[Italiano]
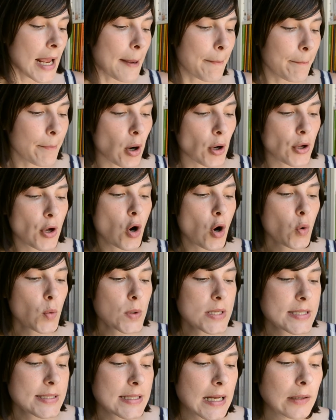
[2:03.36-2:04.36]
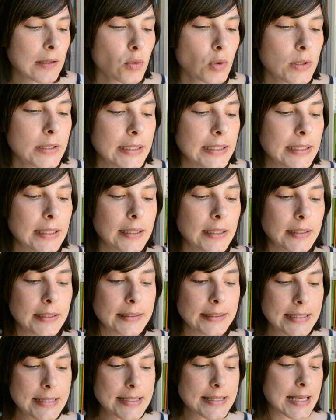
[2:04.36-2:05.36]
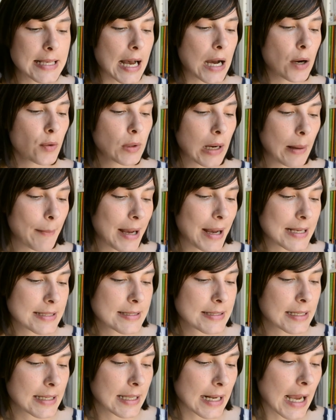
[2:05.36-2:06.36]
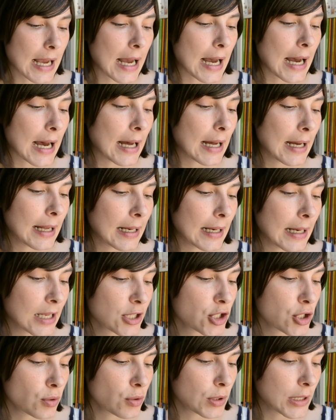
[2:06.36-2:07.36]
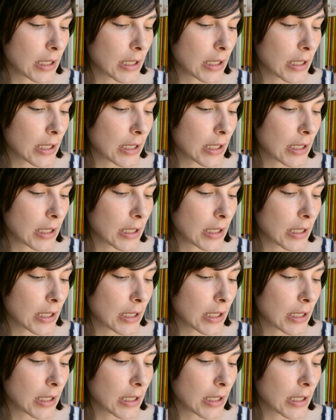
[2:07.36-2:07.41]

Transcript: e poi ho acquistato di, eh, di Zao una maschera all'acido